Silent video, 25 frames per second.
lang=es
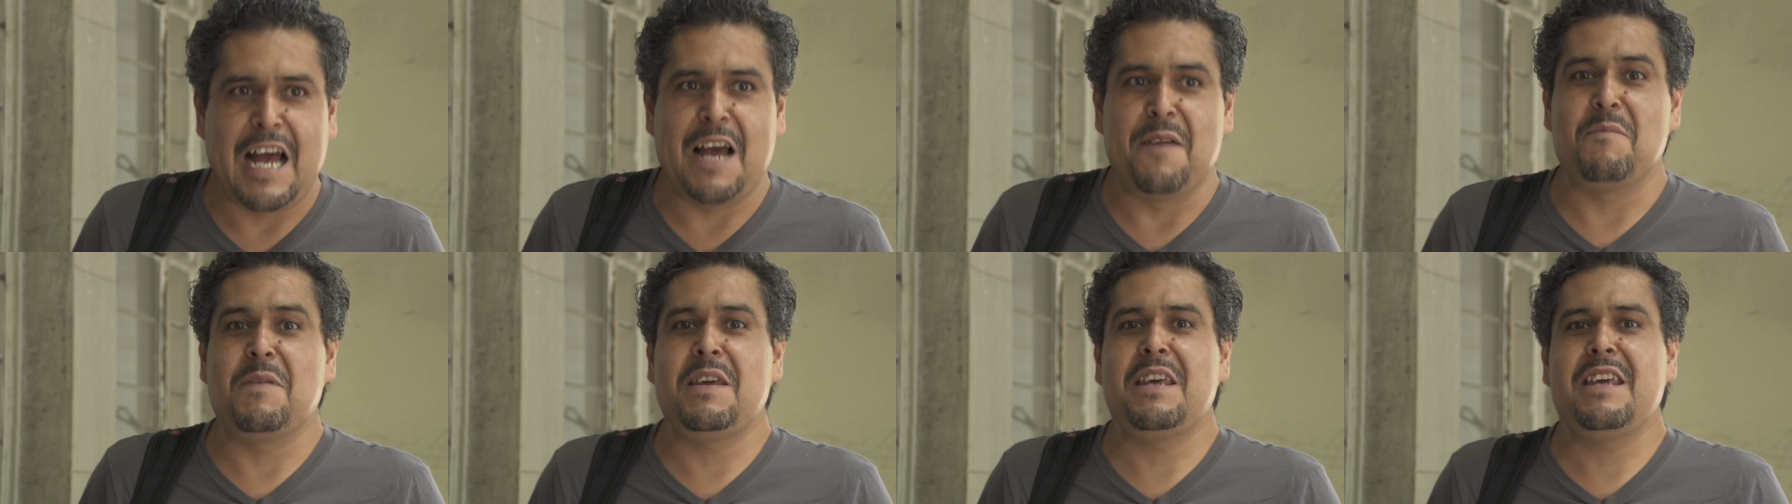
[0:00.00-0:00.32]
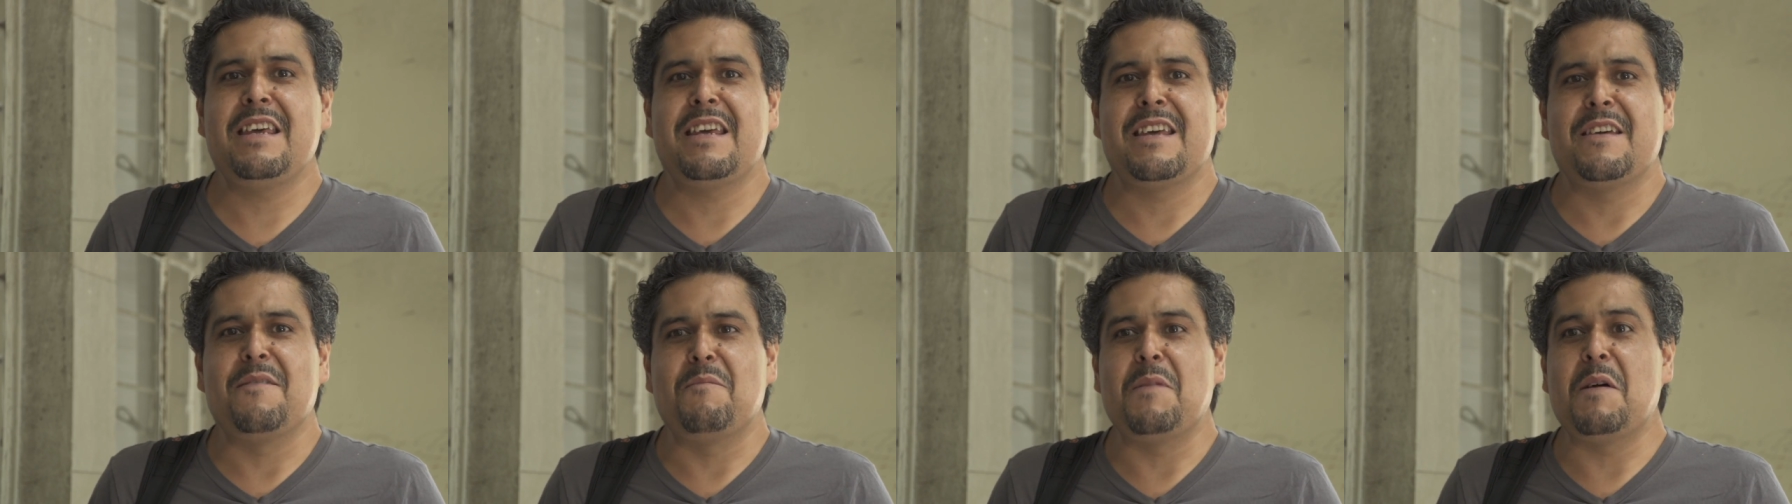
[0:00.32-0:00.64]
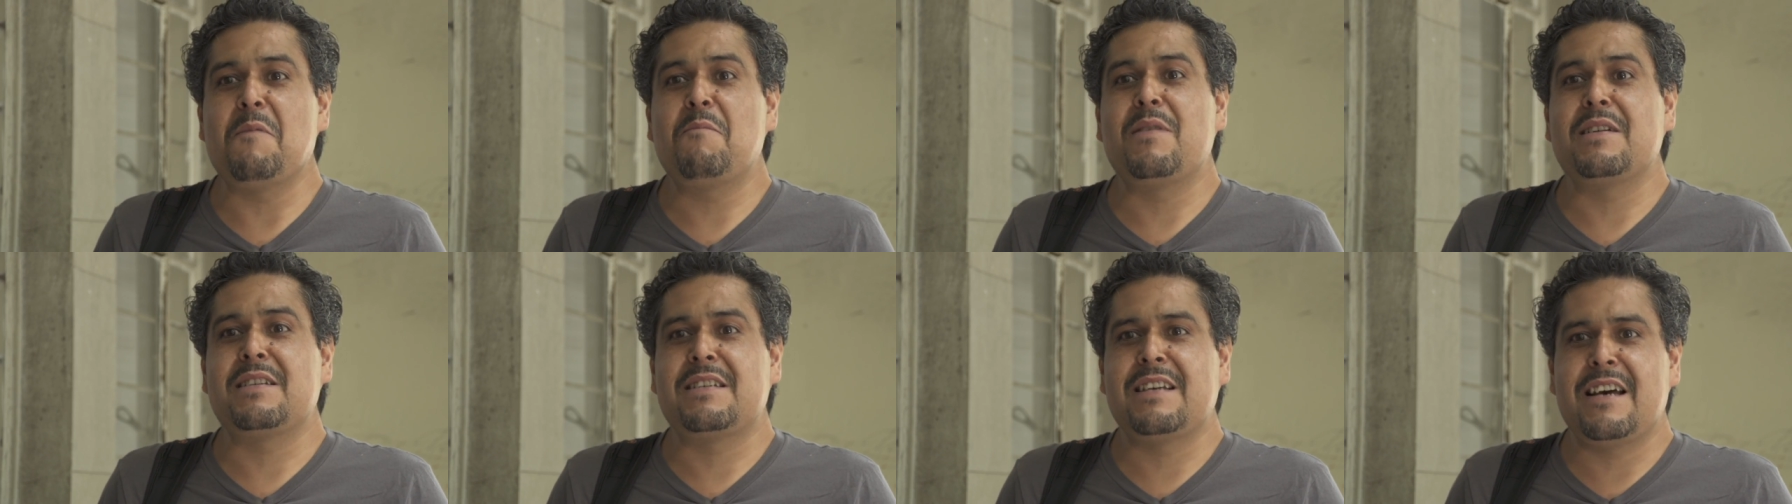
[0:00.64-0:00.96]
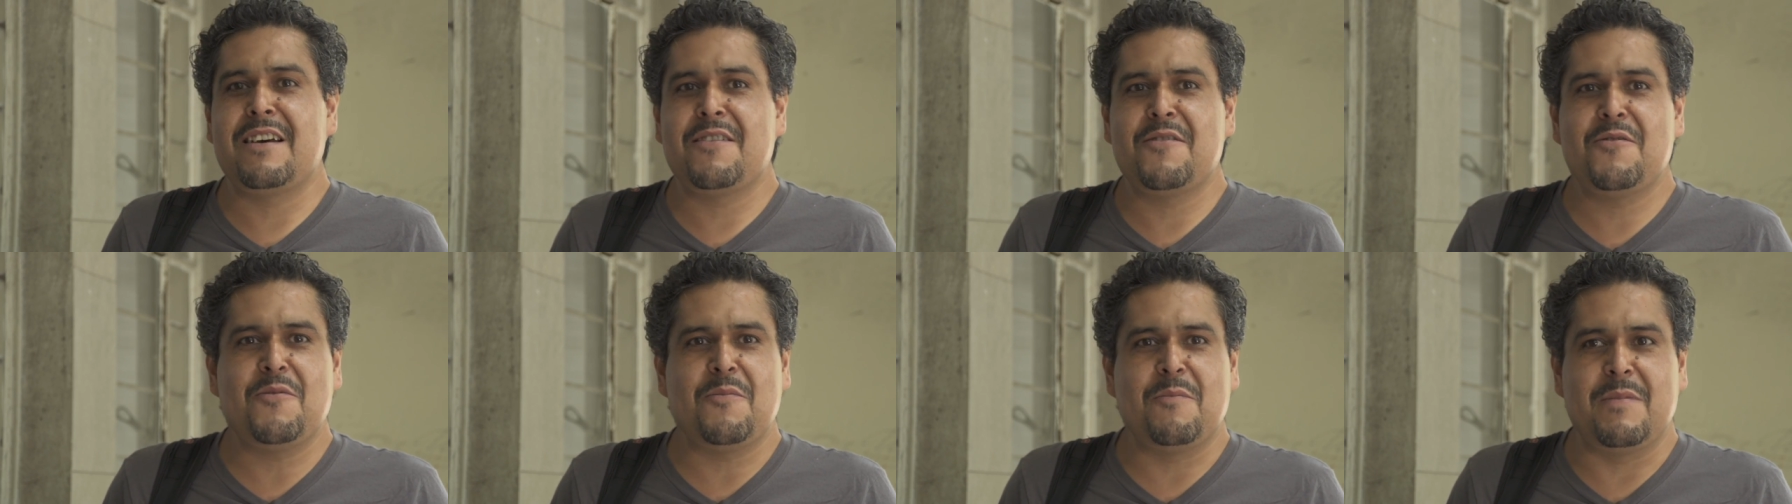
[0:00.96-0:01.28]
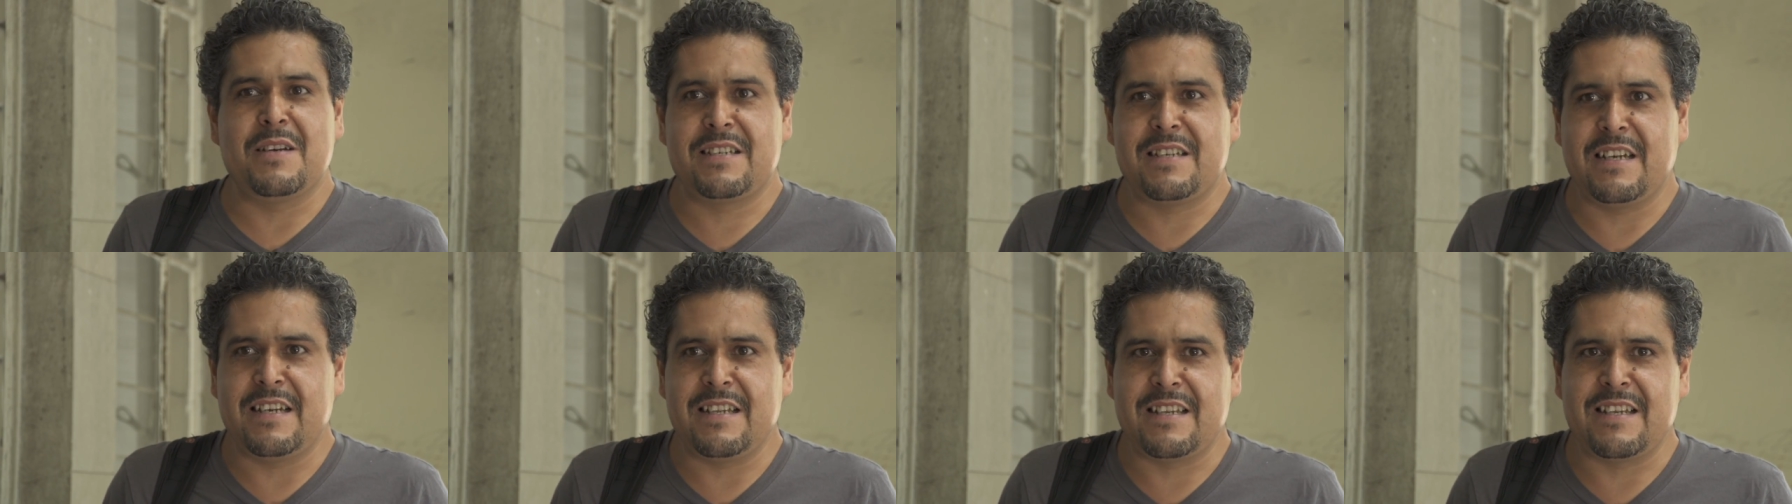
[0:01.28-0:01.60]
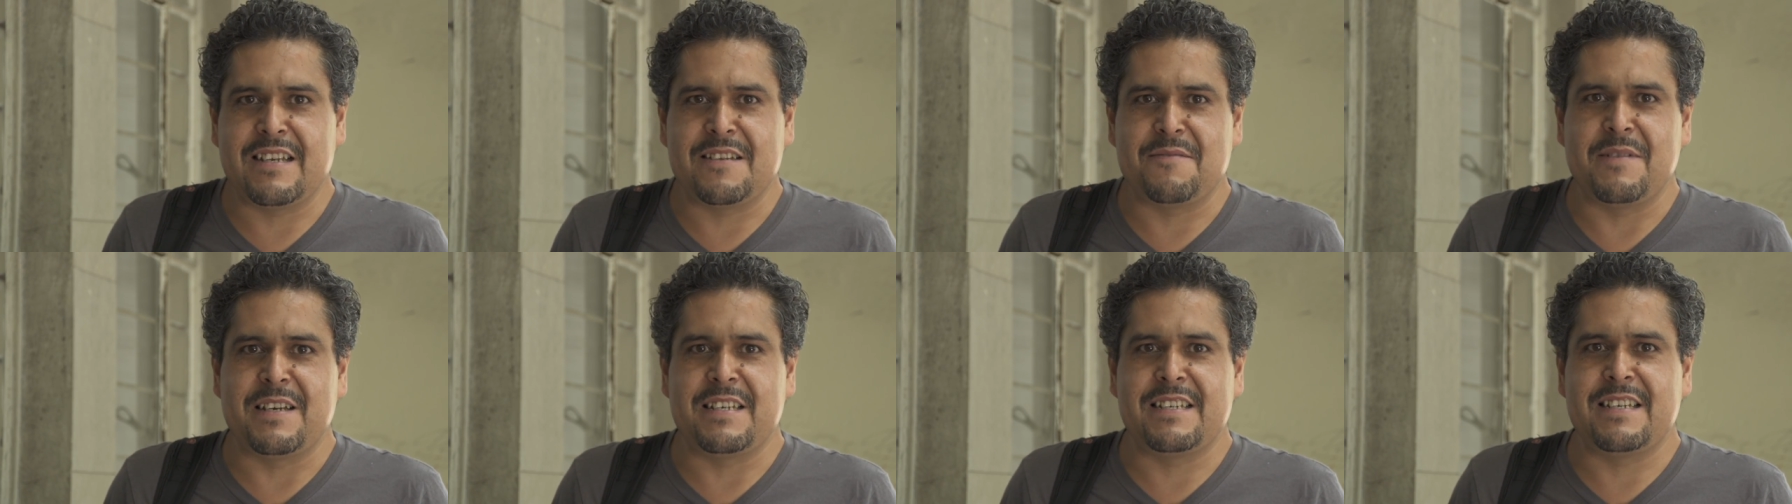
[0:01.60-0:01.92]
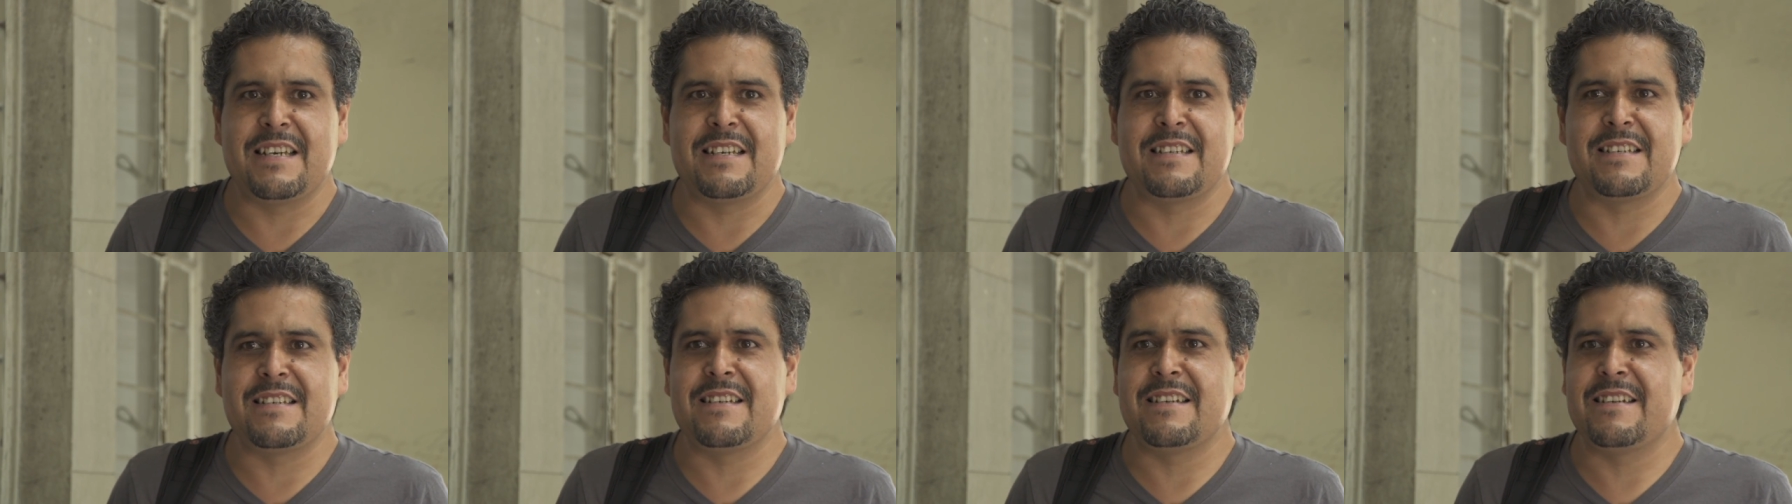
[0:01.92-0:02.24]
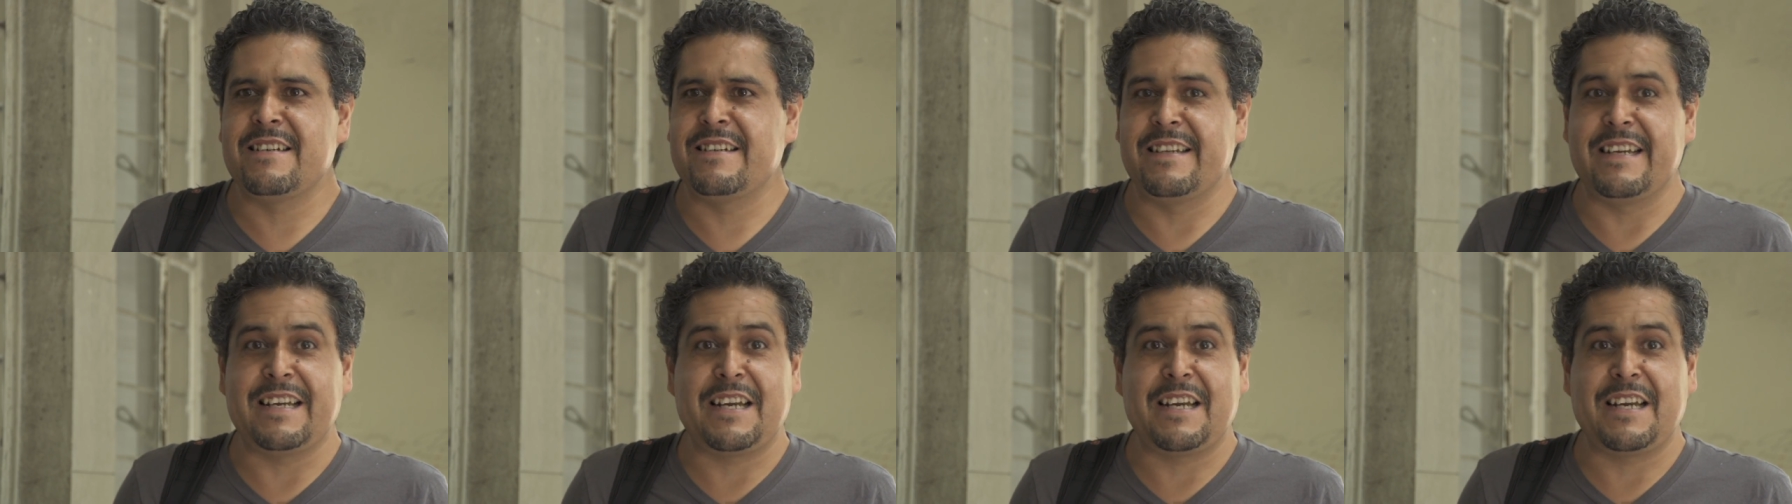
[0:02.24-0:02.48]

A mí me ha pasado bastantes veces,